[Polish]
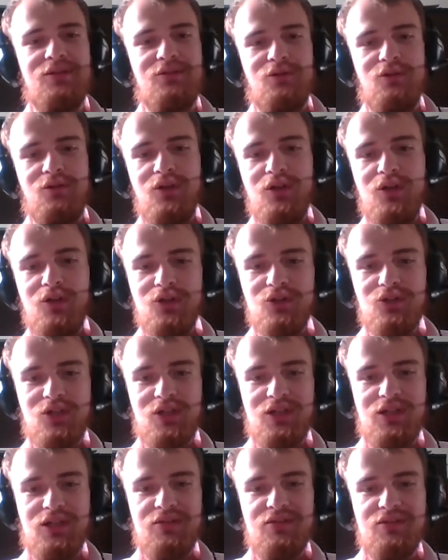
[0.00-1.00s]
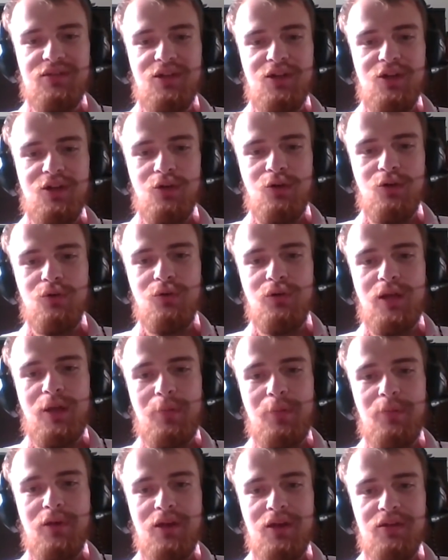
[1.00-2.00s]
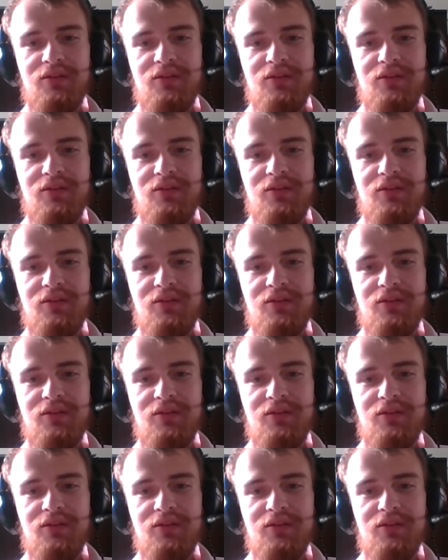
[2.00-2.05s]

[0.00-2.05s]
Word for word: za to, że jest królem.